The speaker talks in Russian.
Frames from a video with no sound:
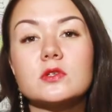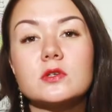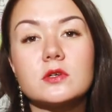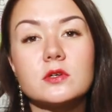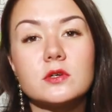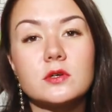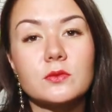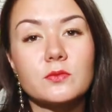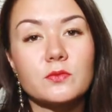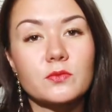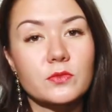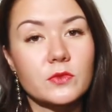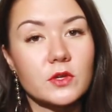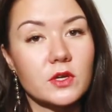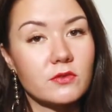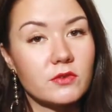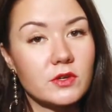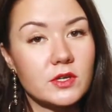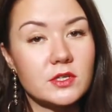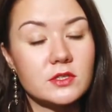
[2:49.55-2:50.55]
э,
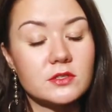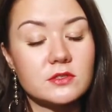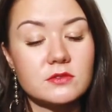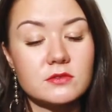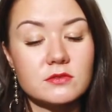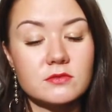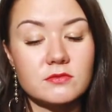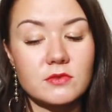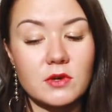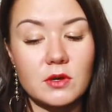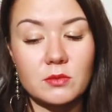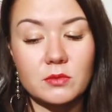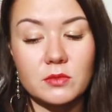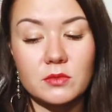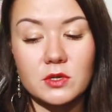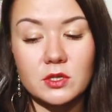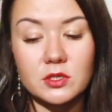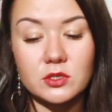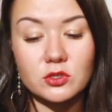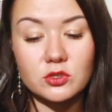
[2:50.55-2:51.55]
говорить
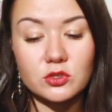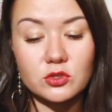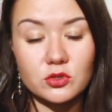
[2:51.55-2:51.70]
вам о